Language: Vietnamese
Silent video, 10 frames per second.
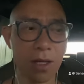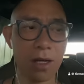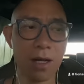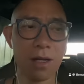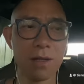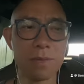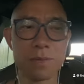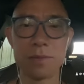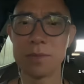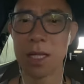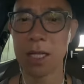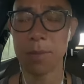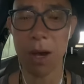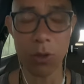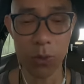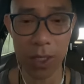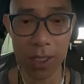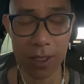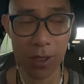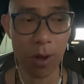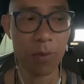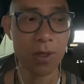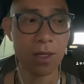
uh, lên tới bao nhiêu tỷ đúng không